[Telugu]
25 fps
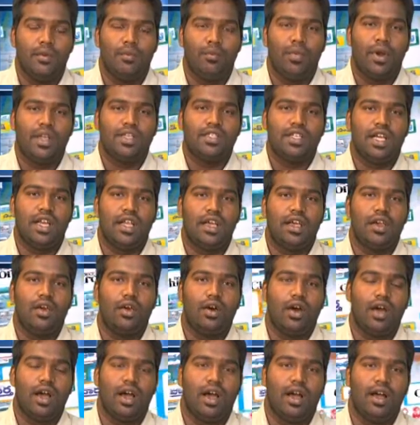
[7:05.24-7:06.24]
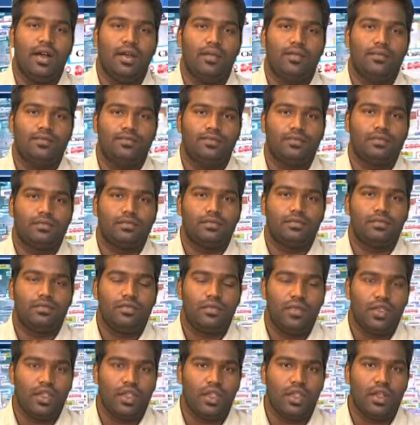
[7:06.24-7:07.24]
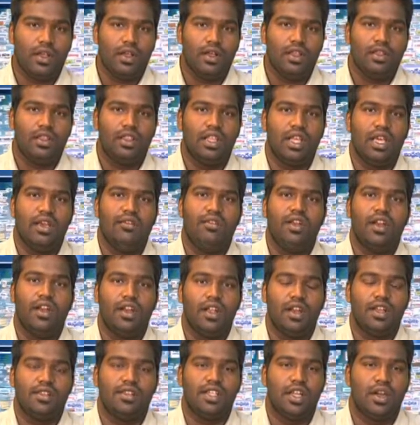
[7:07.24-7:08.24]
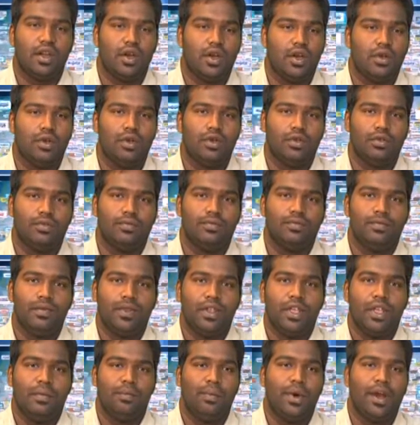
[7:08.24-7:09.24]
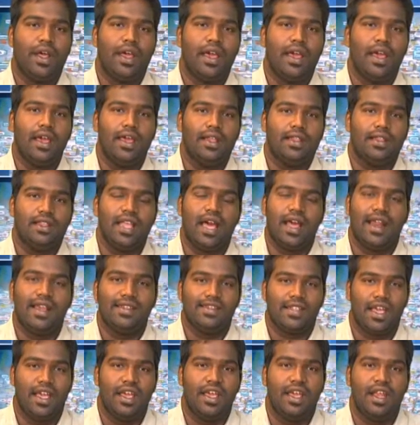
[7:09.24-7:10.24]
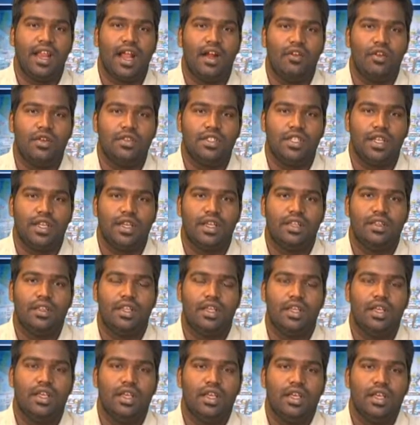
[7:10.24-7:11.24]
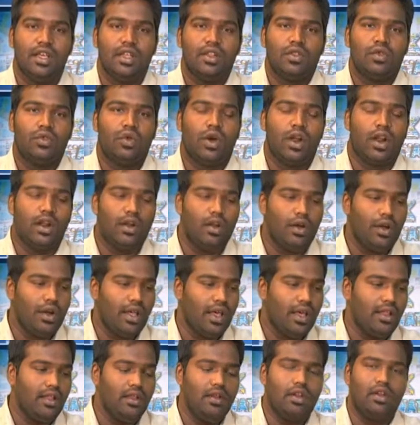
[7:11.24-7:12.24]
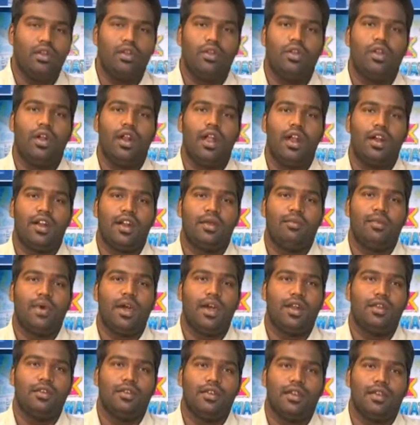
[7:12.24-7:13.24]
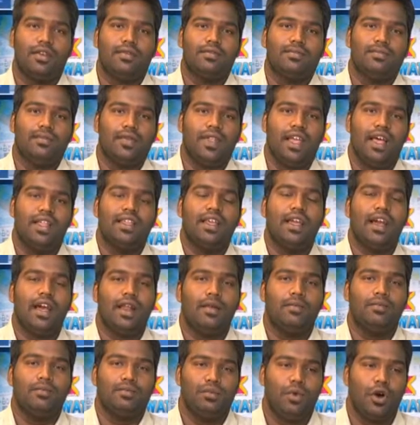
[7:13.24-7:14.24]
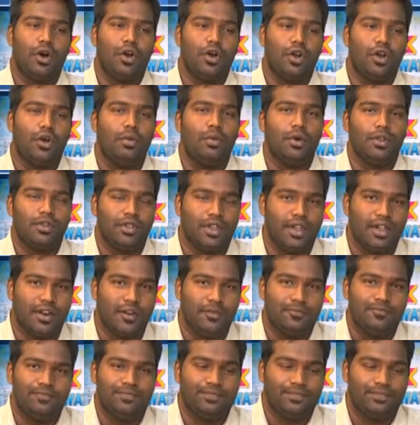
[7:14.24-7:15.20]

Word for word: ప్రజల యొక్క తీవ్ర నిరసనలు ఇప్పటికే తారాస్థాయికి రావడం జరిగింది త్వరలోనే డొనాల్డ్ ట్రంప్ గారు అధికారం పోగొట్టుకోబోతున్నారు